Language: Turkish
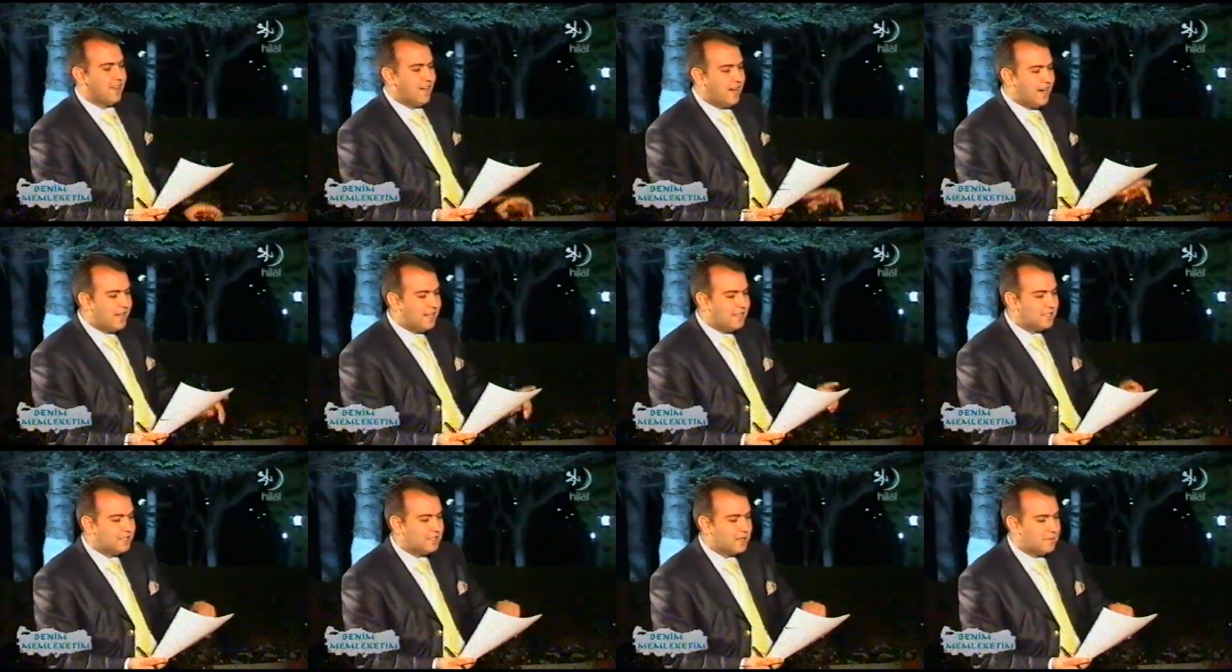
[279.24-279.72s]

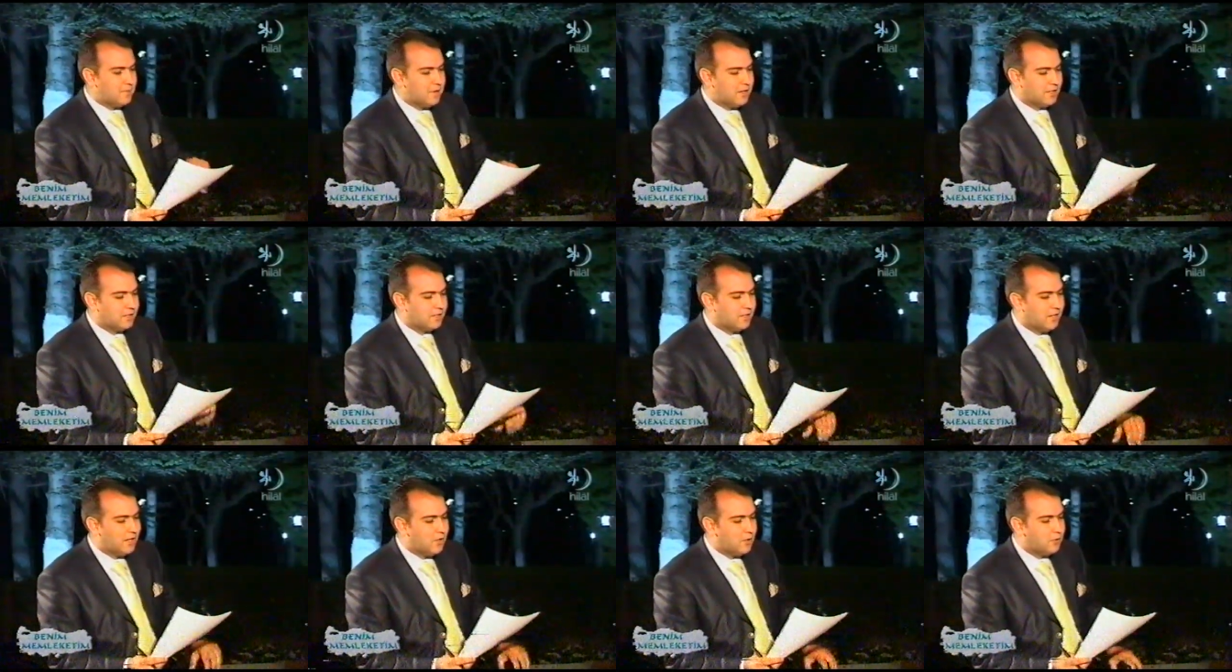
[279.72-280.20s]
Aynı
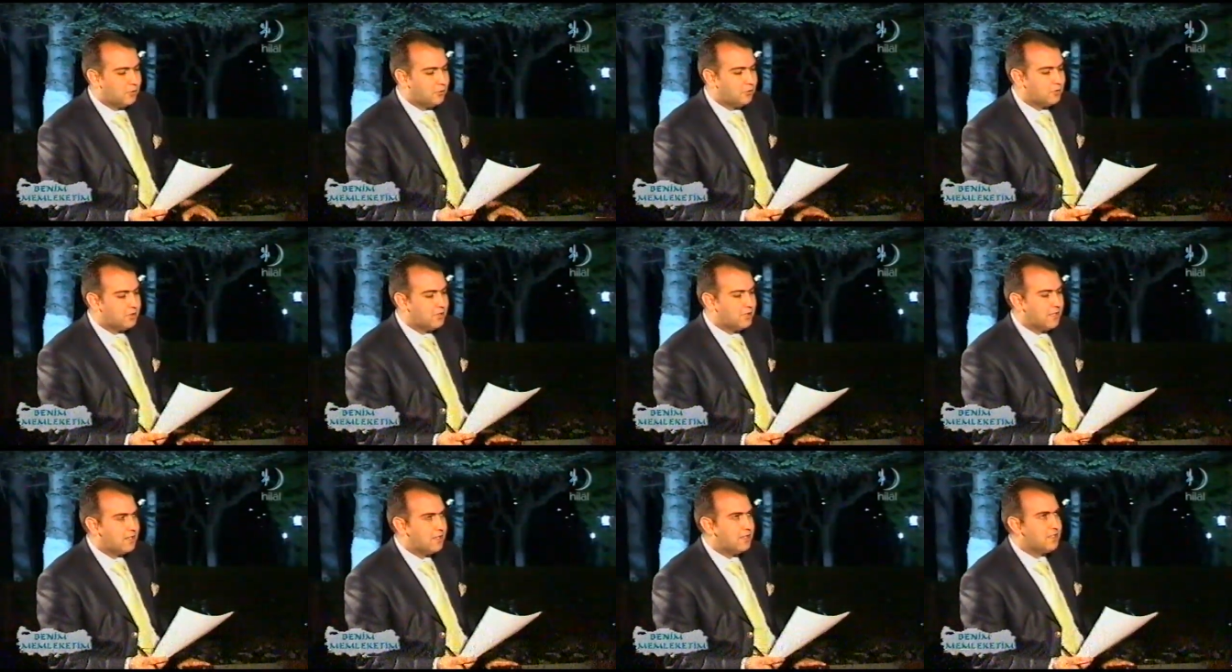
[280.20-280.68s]
zamanda
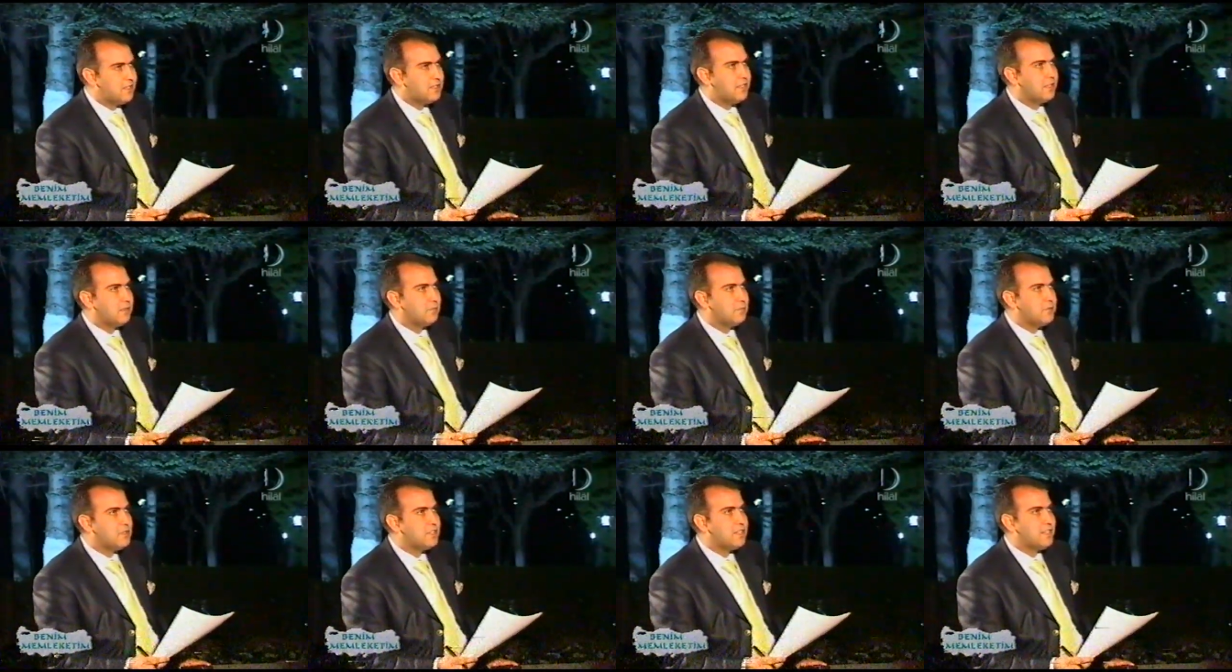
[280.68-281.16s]

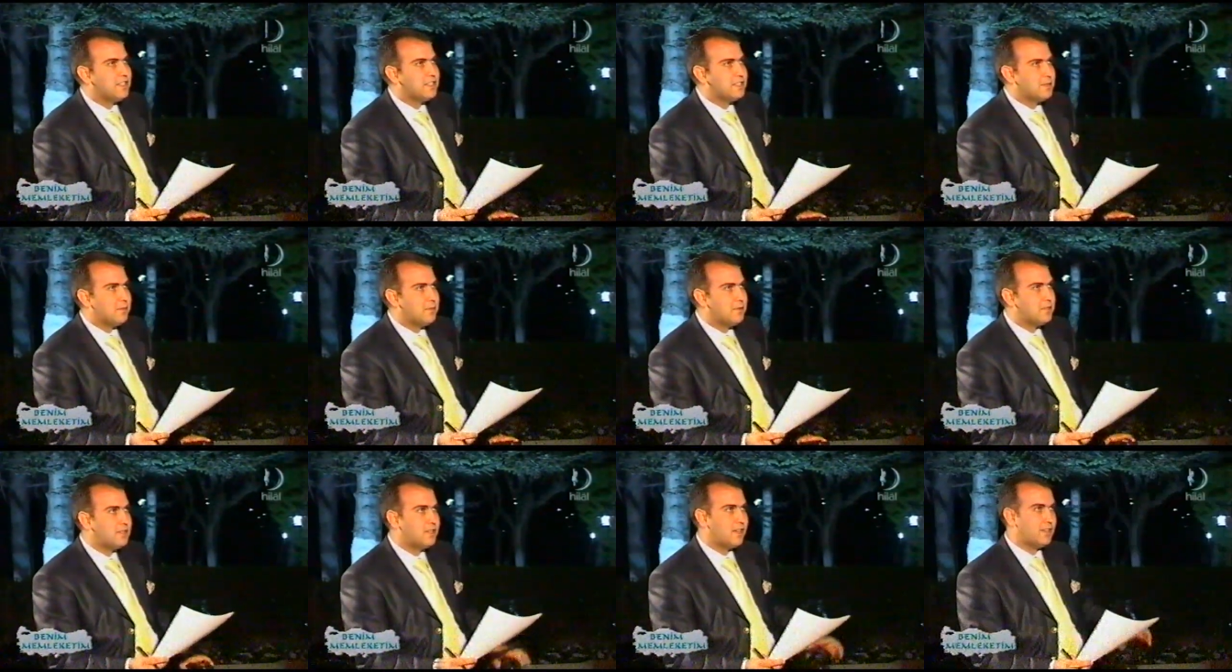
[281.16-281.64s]
3870
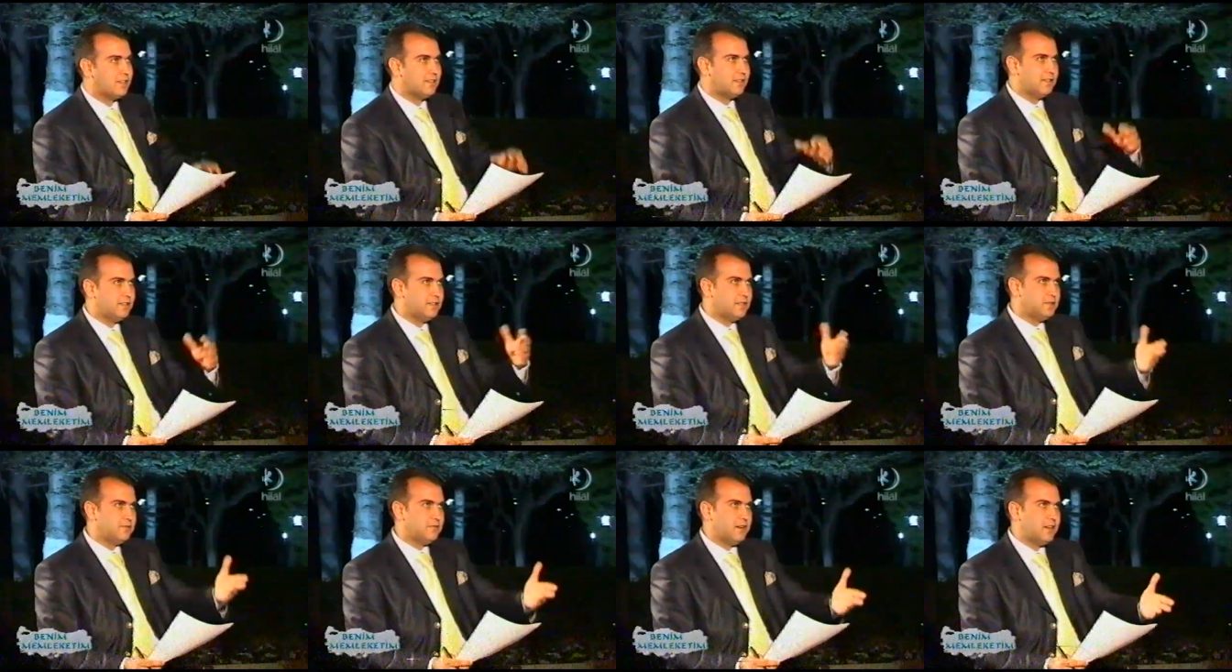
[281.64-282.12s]
SMS
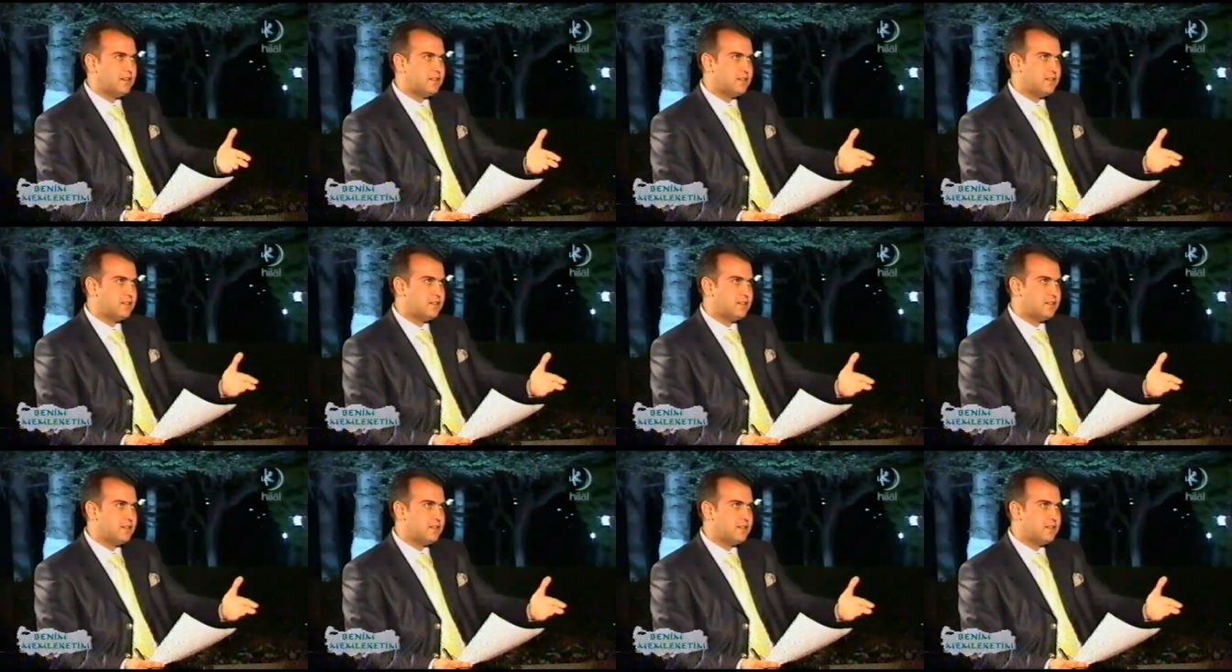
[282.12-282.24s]
hattınız var.